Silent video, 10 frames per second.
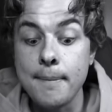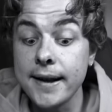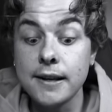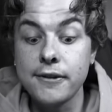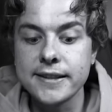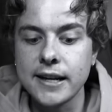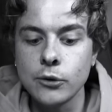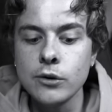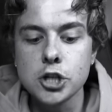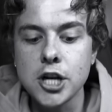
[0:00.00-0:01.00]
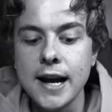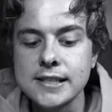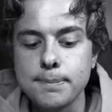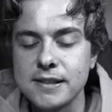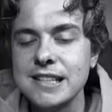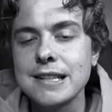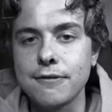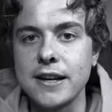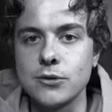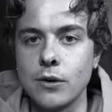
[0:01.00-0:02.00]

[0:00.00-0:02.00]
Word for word: macht er vielleicht gerade irgendeine Scheiße, passiert da vielleicht